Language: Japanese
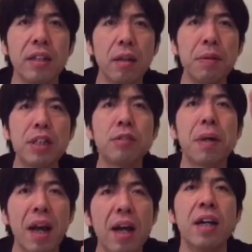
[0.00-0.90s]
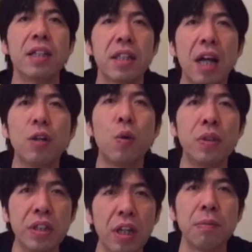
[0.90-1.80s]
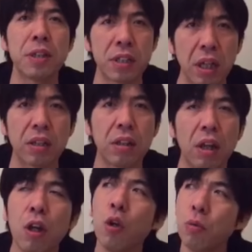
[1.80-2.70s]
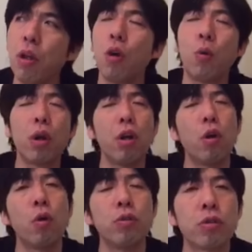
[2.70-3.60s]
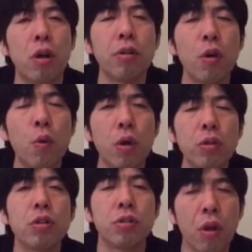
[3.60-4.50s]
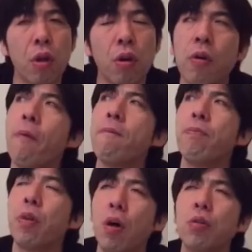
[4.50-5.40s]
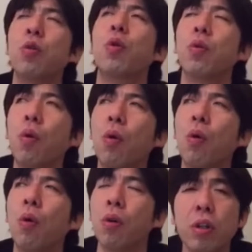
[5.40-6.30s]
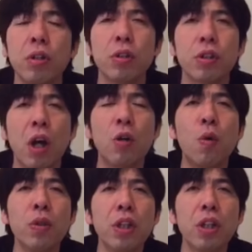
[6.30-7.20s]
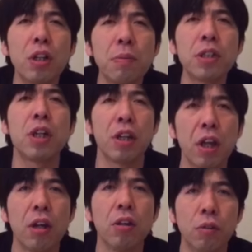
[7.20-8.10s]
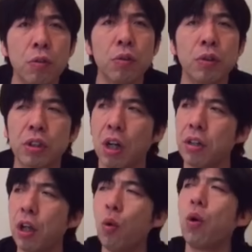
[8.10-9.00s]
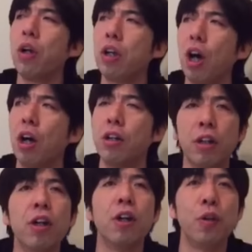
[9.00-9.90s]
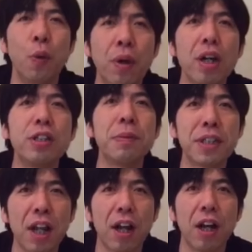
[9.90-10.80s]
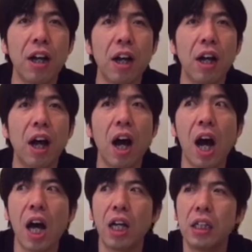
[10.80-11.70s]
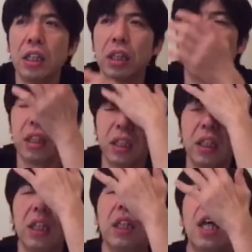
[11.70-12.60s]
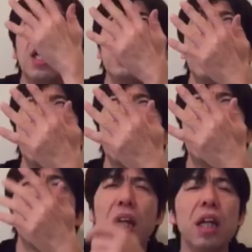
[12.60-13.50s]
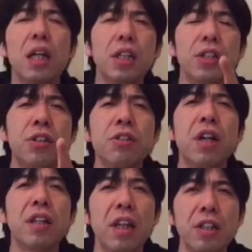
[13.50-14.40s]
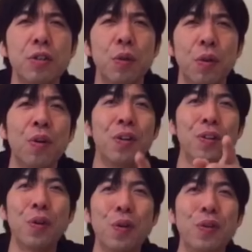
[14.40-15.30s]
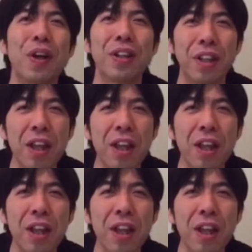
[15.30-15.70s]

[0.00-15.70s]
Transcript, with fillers: で、三つ目が参考になりましたって。ね、これ、使わない方がいいんですね。なるほど。参考になりましたね。うん、使わない方がいいか。了解しました。あ、いけねえ。柔軟体操。どういうことかっ